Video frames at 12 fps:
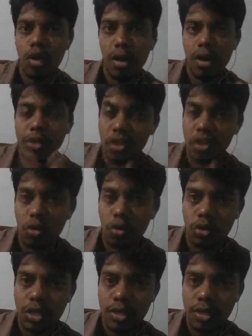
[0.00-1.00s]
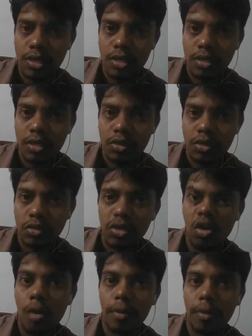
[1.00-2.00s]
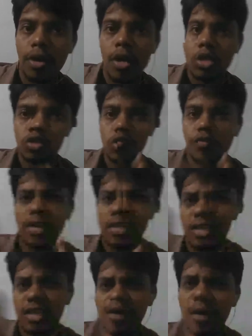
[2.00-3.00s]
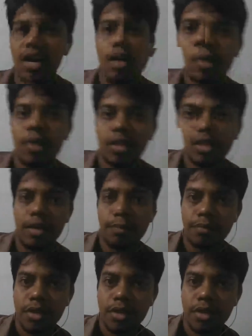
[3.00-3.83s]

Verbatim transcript: అయినా ప్రెషర్ ఉంటుంది సో ఇది కామన్ సో ఫ్రెండ్స్ అది పక్కన పెడితే